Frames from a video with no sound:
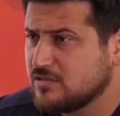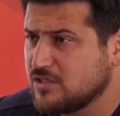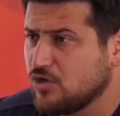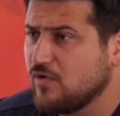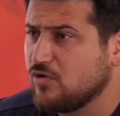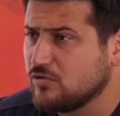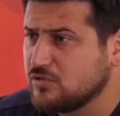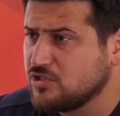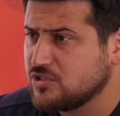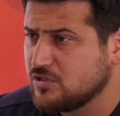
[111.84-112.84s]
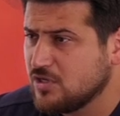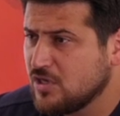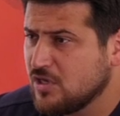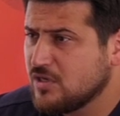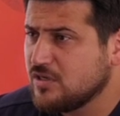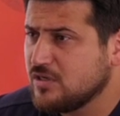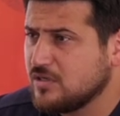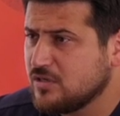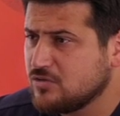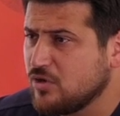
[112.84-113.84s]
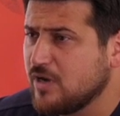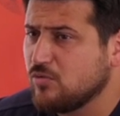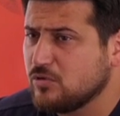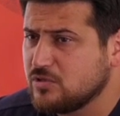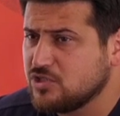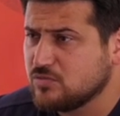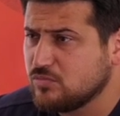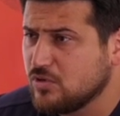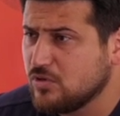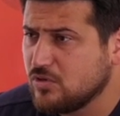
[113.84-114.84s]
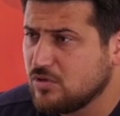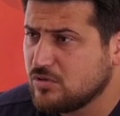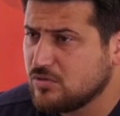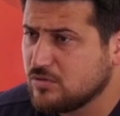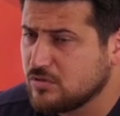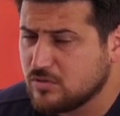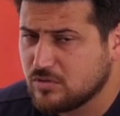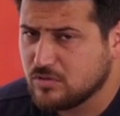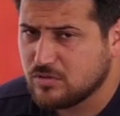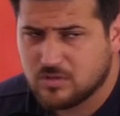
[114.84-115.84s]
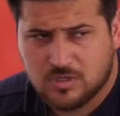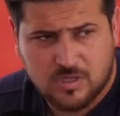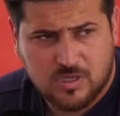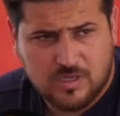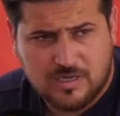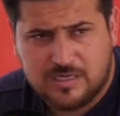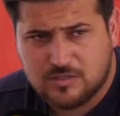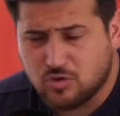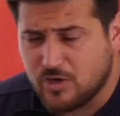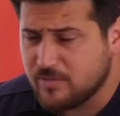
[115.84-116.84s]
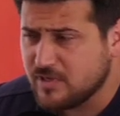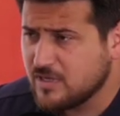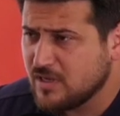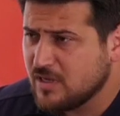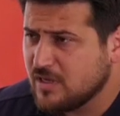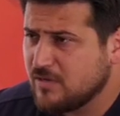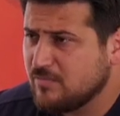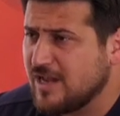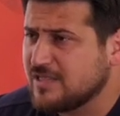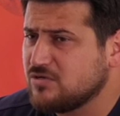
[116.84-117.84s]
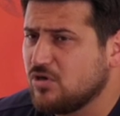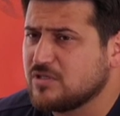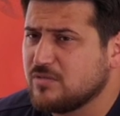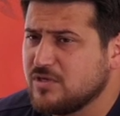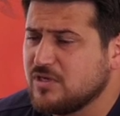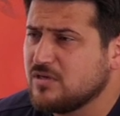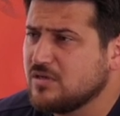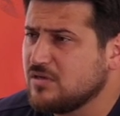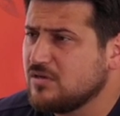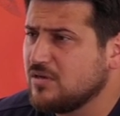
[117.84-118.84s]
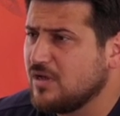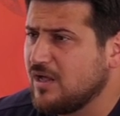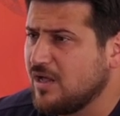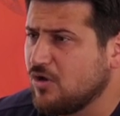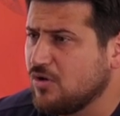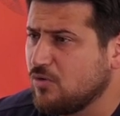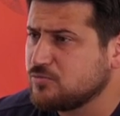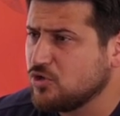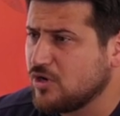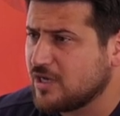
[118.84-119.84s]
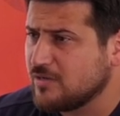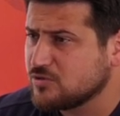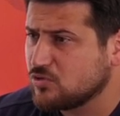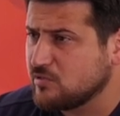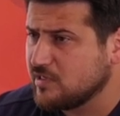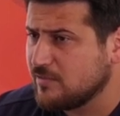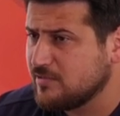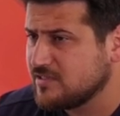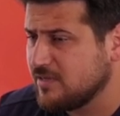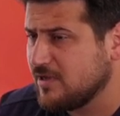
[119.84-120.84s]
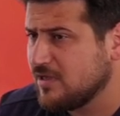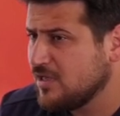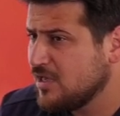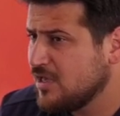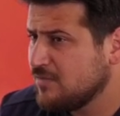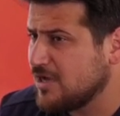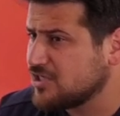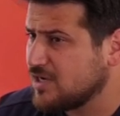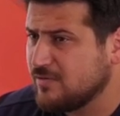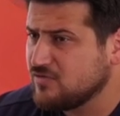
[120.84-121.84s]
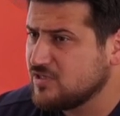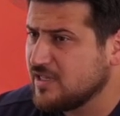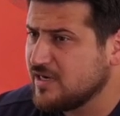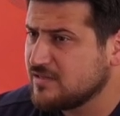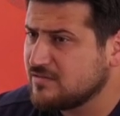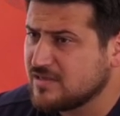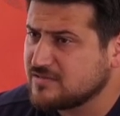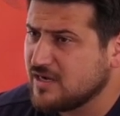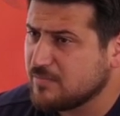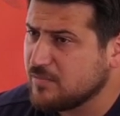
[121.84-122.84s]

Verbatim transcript: serüven olduğu için e, dönem olduğu için bu e, lig dönemi belki orada bir opsiyon hakkımızı kullanabiliriz ama başka mevkilere transfer